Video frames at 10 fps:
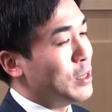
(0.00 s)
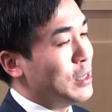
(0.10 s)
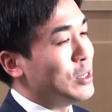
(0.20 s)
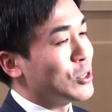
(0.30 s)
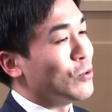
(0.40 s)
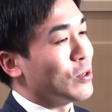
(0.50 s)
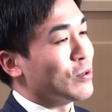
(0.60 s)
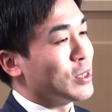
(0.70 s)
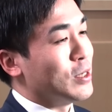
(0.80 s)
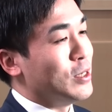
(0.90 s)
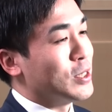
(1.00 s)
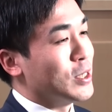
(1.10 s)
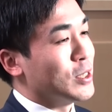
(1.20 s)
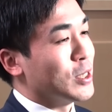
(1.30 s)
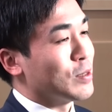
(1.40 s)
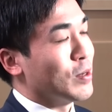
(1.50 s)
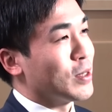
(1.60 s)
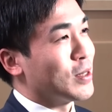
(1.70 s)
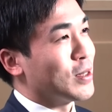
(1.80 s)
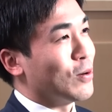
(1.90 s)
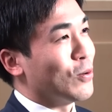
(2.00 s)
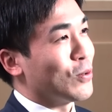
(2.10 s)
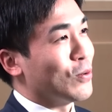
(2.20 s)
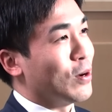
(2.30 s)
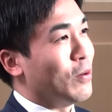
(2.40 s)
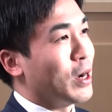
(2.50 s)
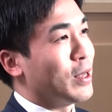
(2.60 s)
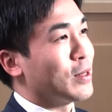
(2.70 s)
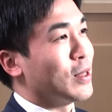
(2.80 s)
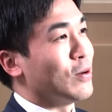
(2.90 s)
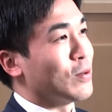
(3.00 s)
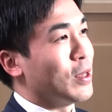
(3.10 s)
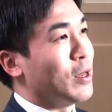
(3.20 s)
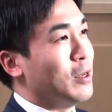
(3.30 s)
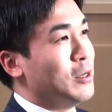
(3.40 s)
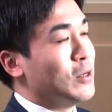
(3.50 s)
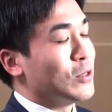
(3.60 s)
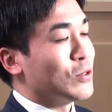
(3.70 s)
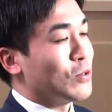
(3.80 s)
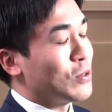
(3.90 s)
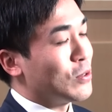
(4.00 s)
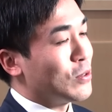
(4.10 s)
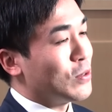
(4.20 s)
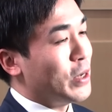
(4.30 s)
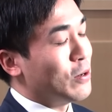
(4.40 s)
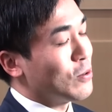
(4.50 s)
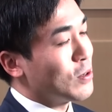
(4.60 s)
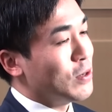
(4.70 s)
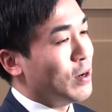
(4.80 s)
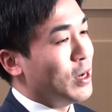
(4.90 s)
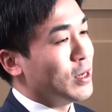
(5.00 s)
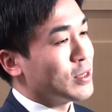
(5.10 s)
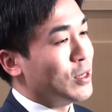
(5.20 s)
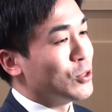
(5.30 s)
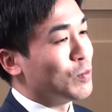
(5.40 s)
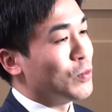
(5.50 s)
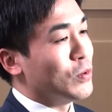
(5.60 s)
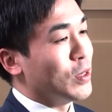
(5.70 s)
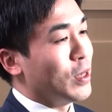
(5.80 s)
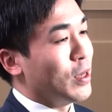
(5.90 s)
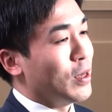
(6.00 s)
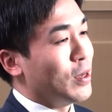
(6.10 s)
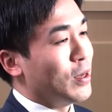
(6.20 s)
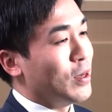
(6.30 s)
いいい将棋を千日手にしてしまったことが分かったのでちょっとあの時は30分で